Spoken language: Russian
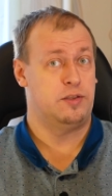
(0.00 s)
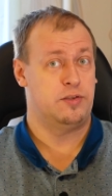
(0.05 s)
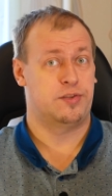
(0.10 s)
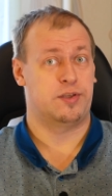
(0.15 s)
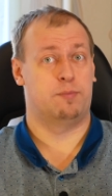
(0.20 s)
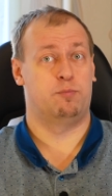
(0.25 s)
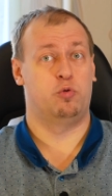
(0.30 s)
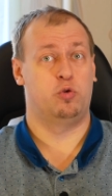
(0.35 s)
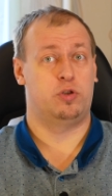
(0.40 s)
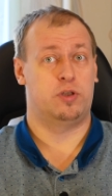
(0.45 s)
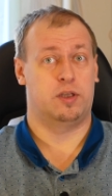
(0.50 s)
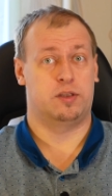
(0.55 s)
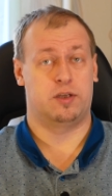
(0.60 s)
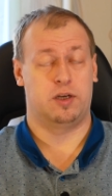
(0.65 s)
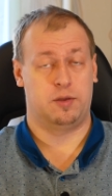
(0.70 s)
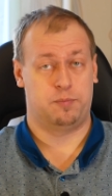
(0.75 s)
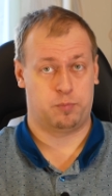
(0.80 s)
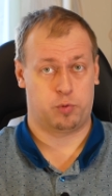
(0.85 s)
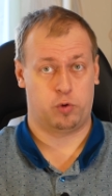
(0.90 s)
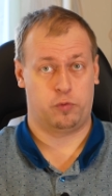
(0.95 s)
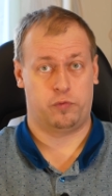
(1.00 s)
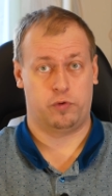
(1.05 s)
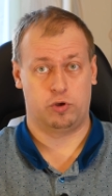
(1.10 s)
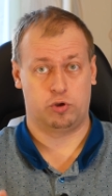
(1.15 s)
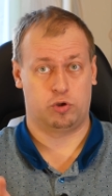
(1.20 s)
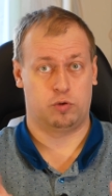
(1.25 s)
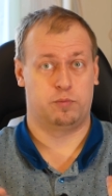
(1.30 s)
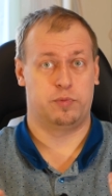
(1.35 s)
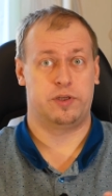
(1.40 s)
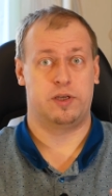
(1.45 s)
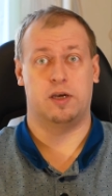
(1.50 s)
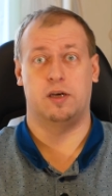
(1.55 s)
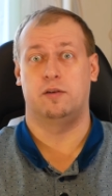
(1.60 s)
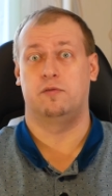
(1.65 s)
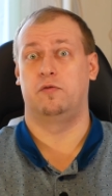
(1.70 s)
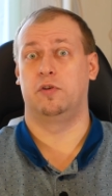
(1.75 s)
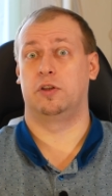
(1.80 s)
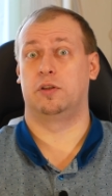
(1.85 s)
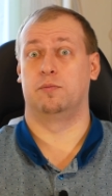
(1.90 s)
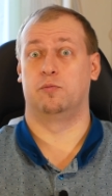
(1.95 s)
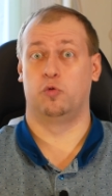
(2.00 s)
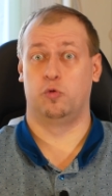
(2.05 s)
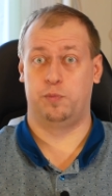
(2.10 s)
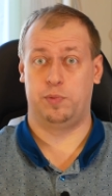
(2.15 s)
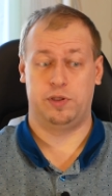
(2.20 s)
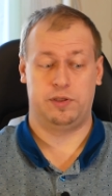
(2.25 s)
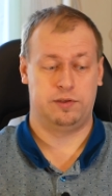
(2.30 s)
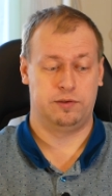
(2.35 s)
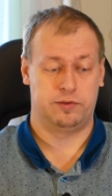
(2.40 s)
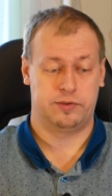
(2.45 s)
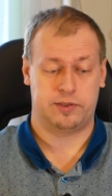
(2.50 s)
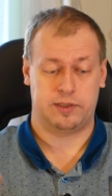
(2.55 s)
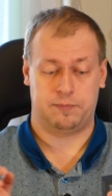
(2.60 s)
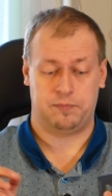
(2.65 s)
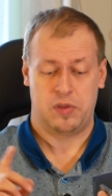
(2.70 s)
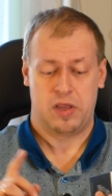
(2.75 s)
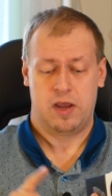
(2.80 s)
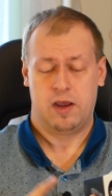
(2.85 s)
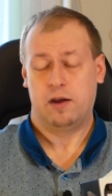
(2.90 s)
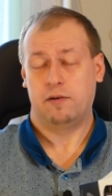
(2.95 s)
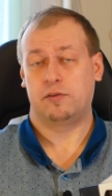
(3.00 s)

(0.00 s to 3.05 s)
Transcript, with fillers: Не забудьте открыть профиль, чтобы я в этом убедился.